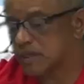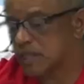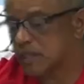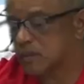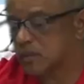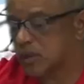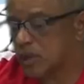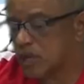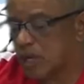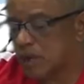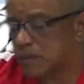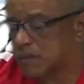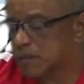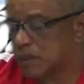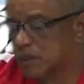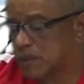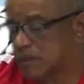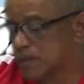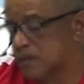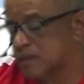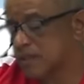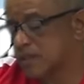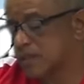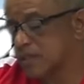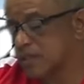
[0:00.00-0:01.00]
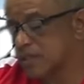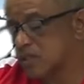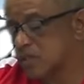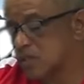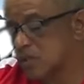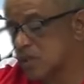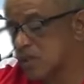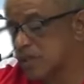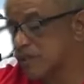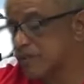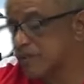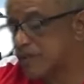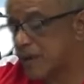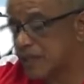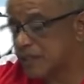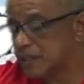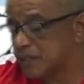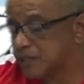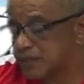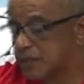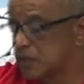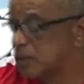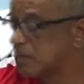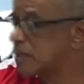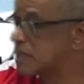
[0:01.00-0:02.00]
dentro do campo. Então, assim, isso aí vai de
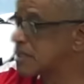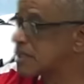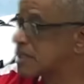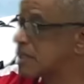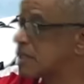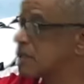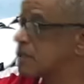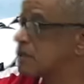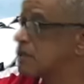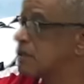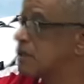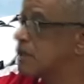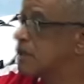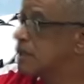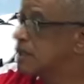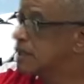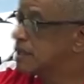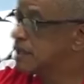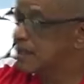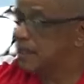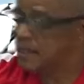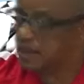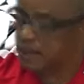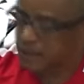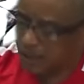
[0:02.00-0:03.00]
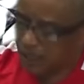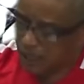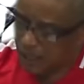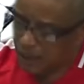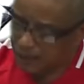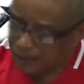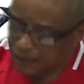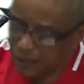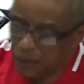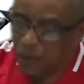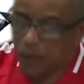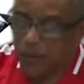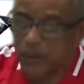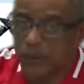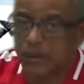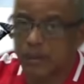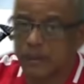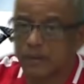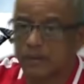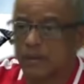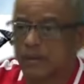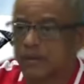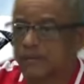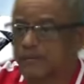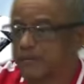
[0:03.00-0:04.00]
formação. Né? A,
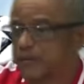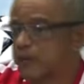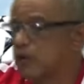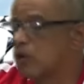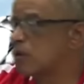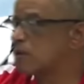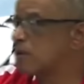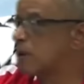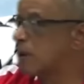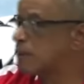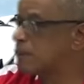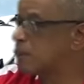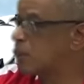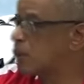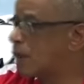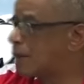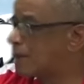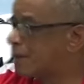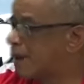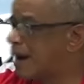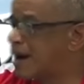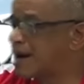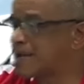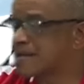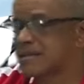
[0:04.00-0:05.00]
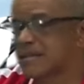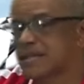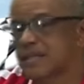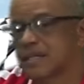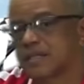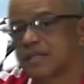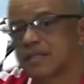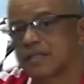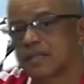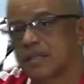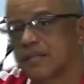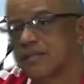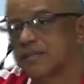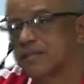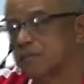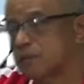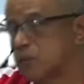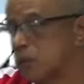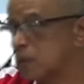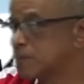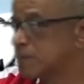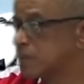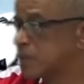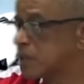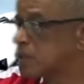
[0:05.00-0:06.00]
boa forma, a boa base que ele teve
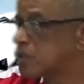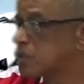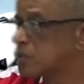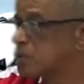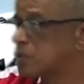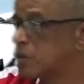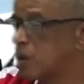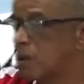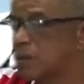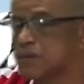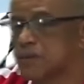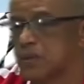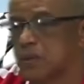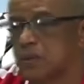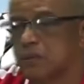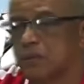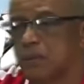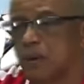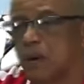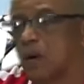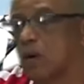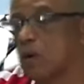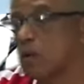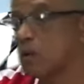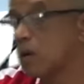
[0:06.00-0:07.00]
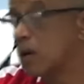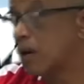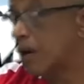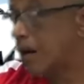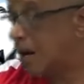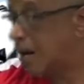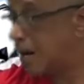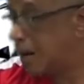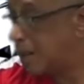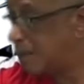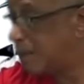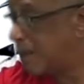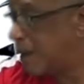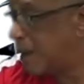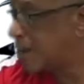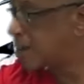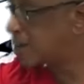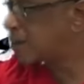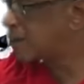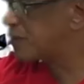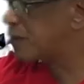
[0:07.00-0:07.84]
dentro do próprio São Paulo, a base